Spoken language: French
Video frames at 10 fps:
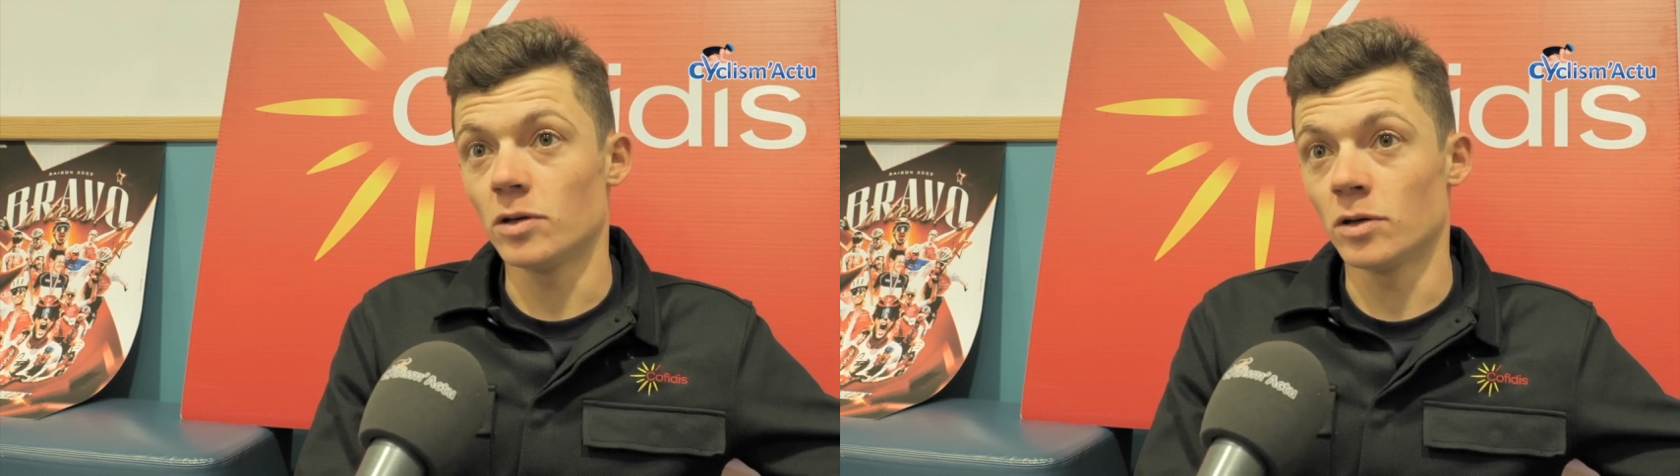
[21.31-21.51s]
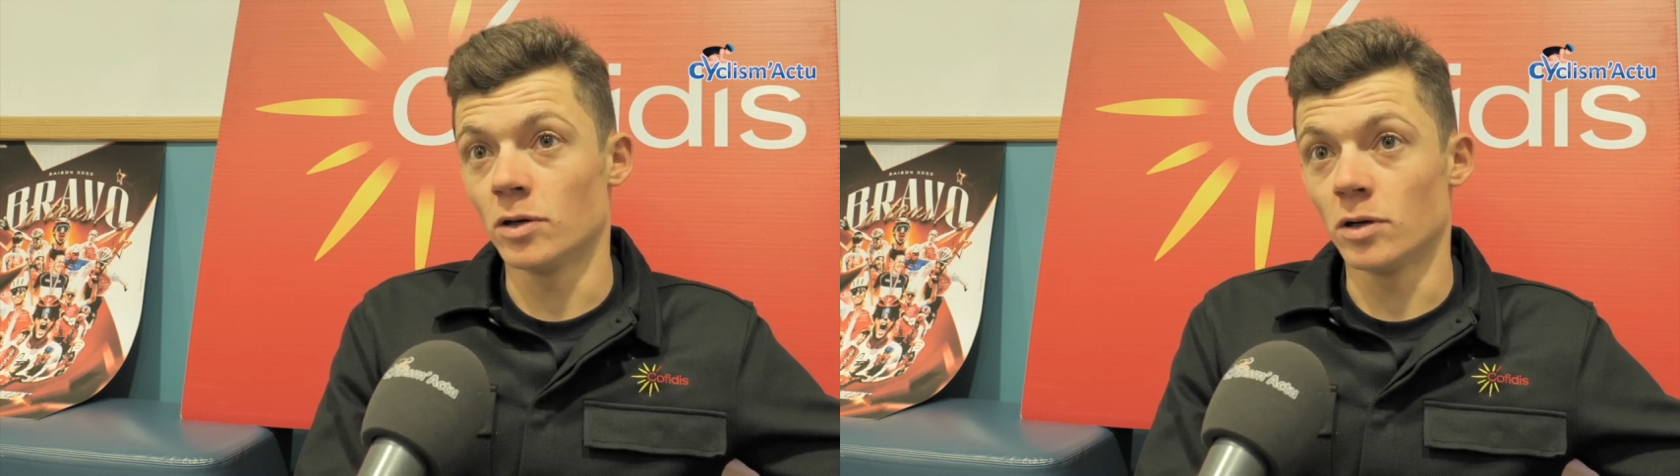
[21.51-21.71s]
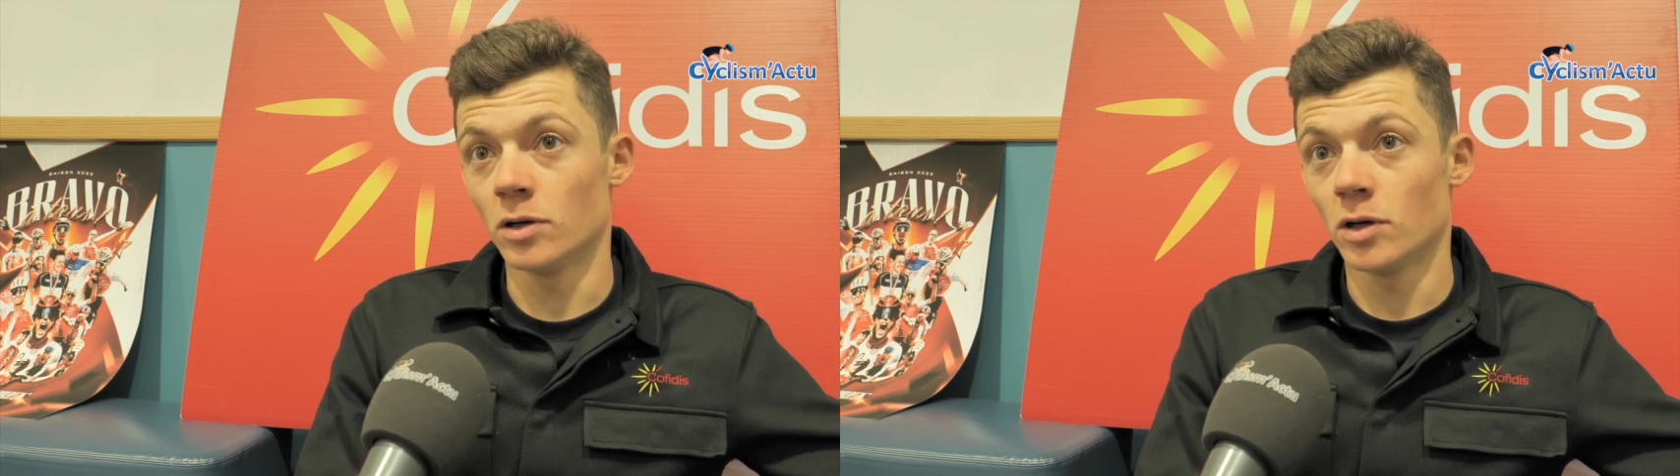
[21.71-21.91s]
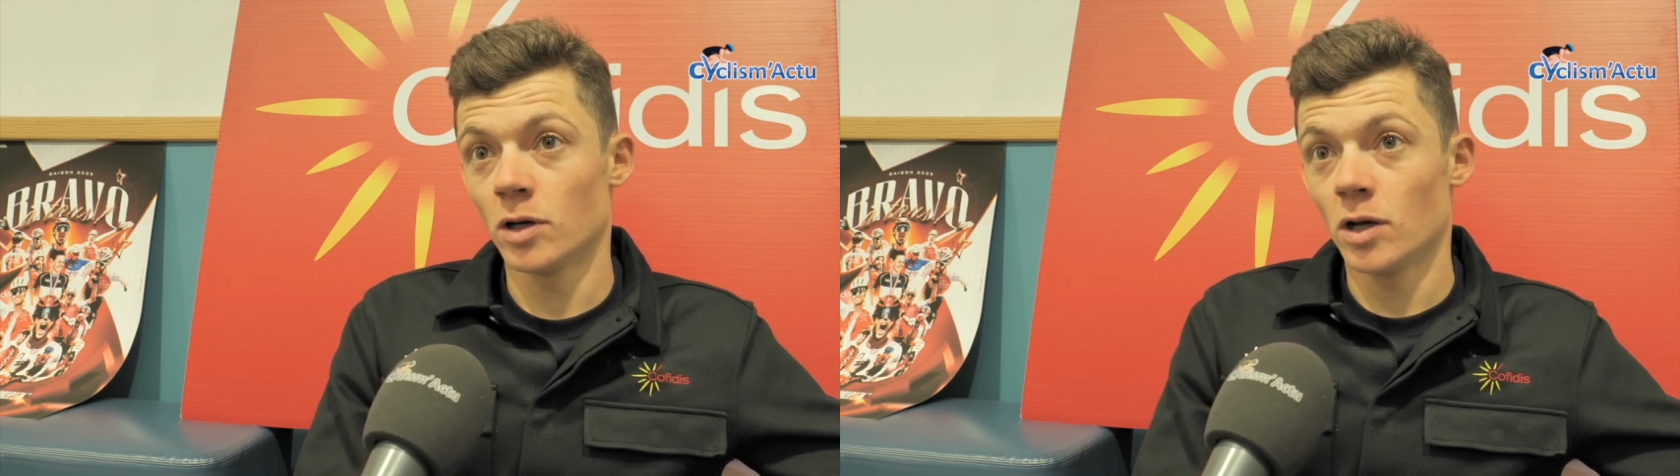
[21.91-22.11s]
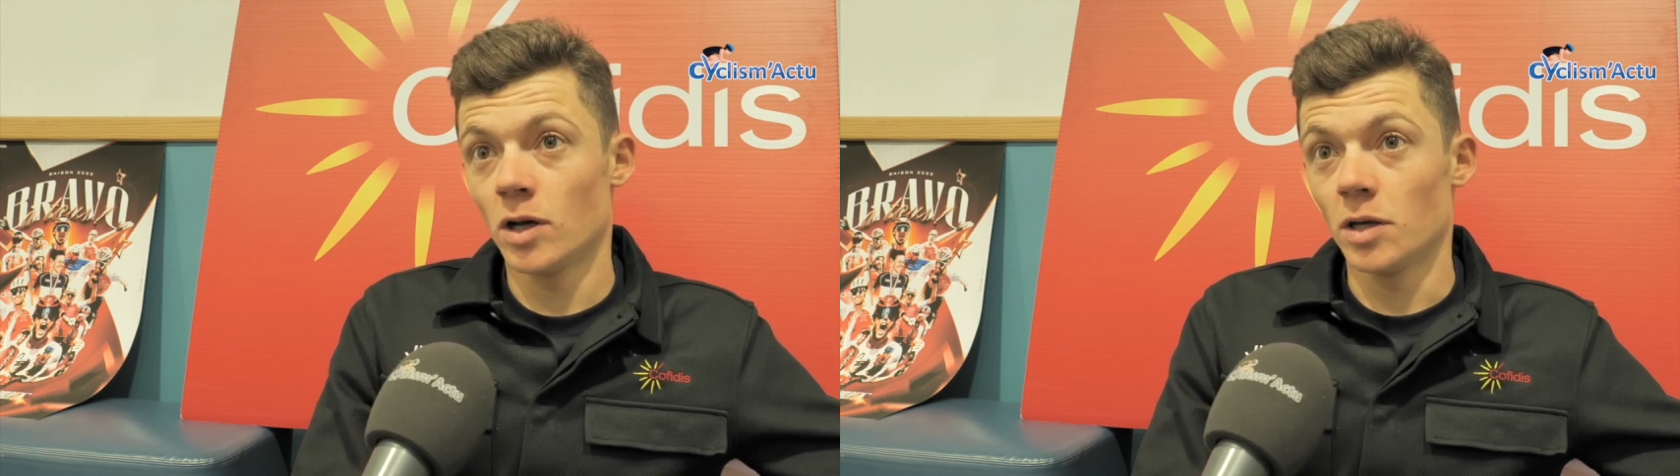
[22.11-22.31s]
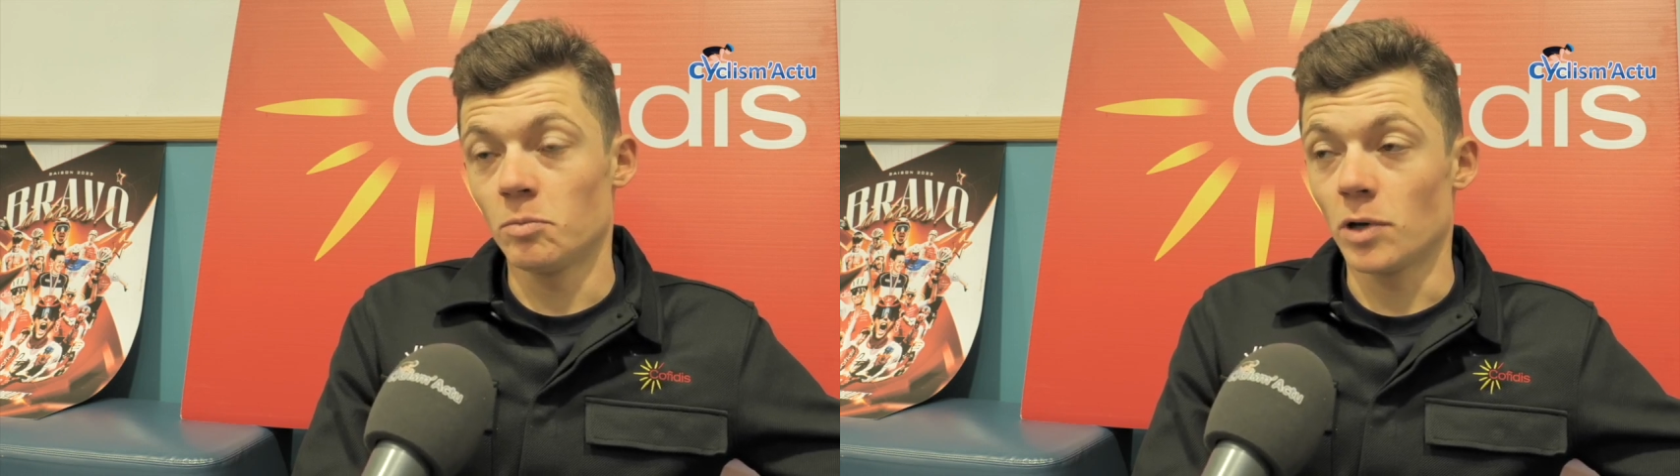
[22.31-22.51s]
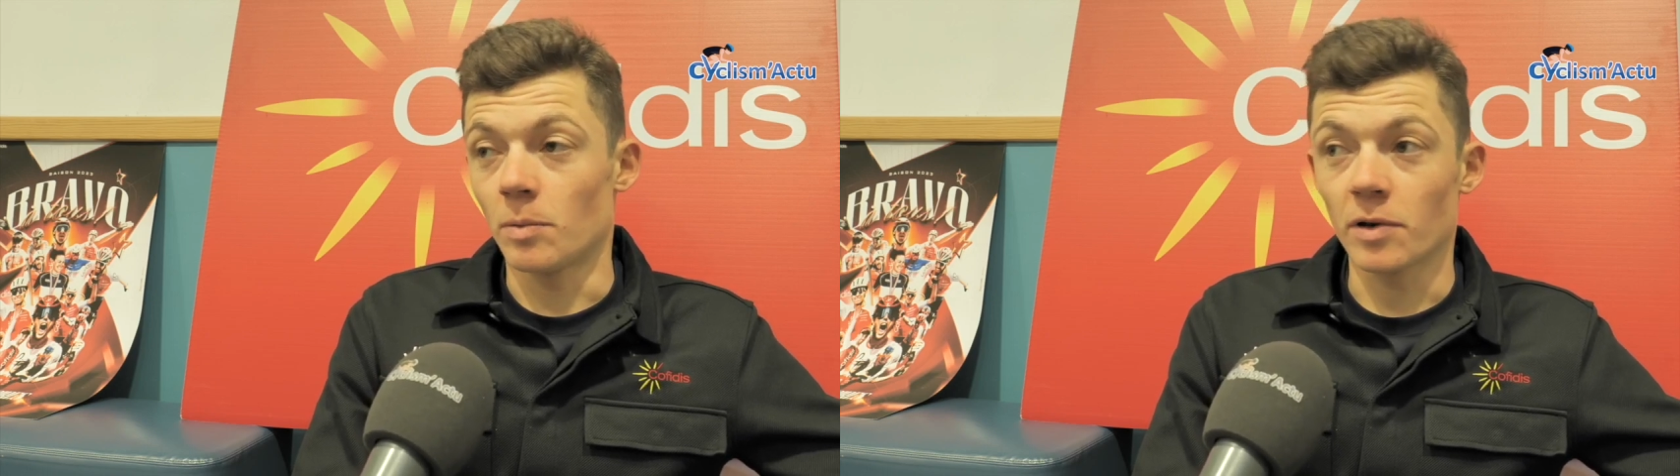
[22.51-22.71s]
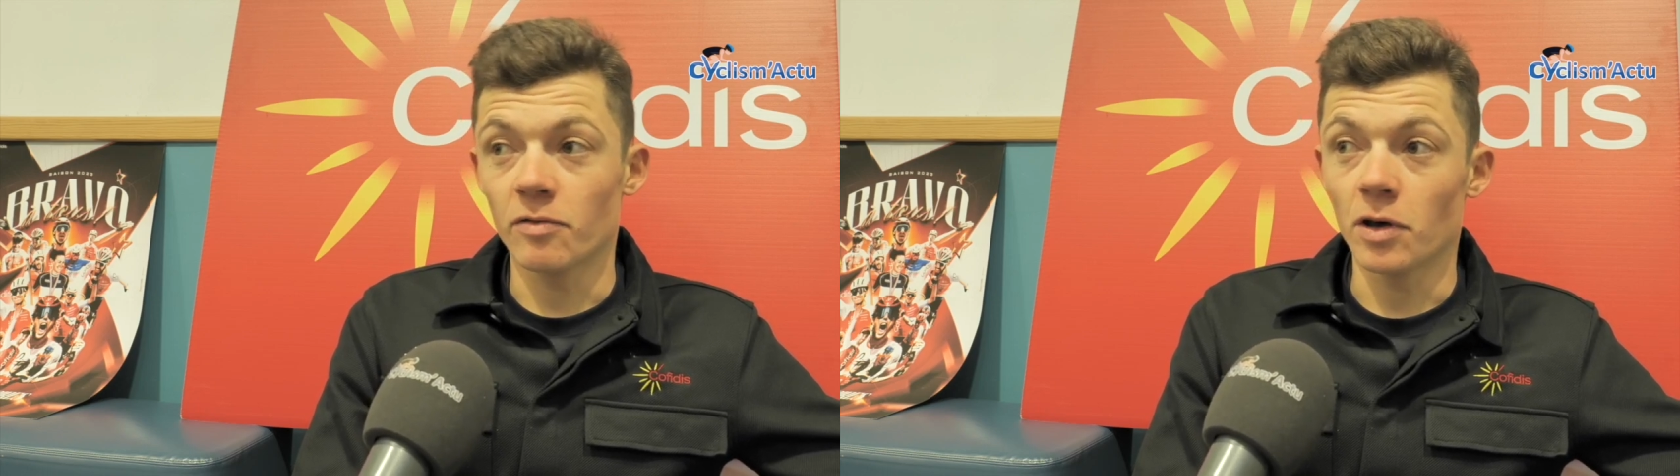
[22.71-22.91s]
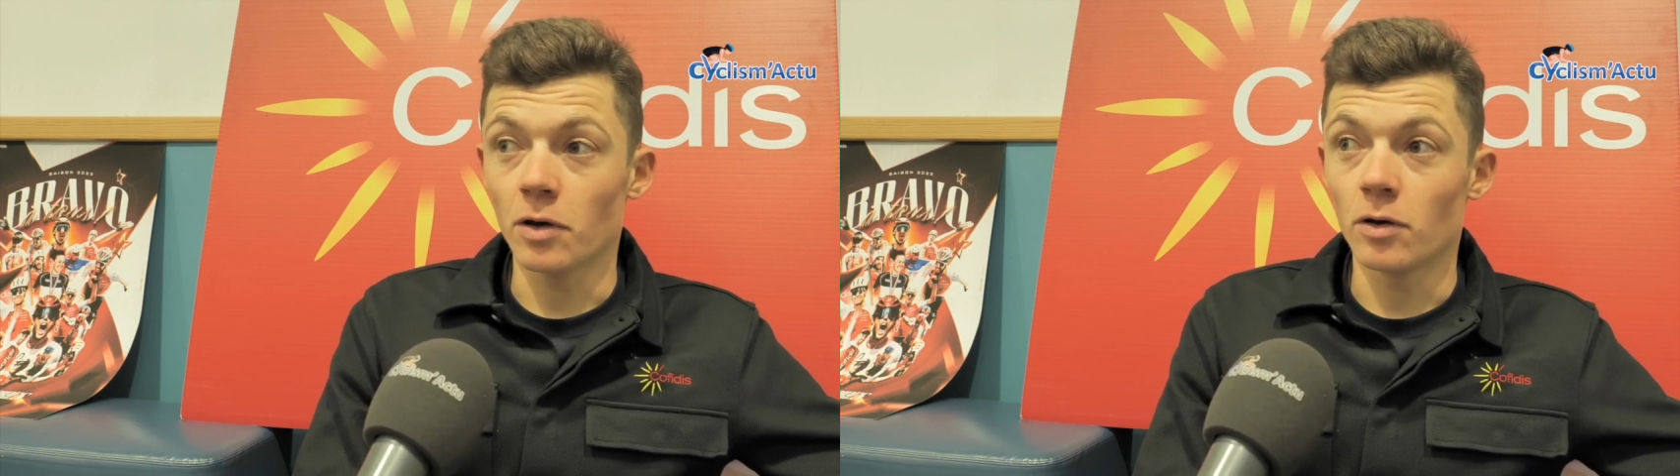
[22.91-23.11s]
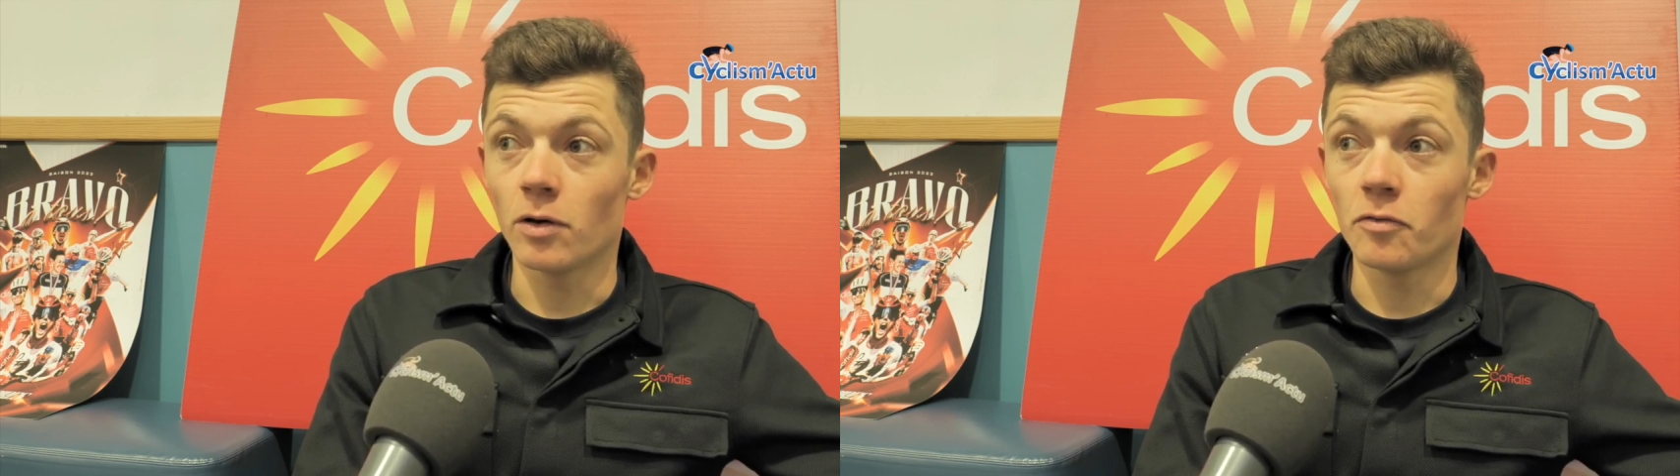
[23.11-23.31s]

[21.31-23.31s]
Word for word: et puis après faire,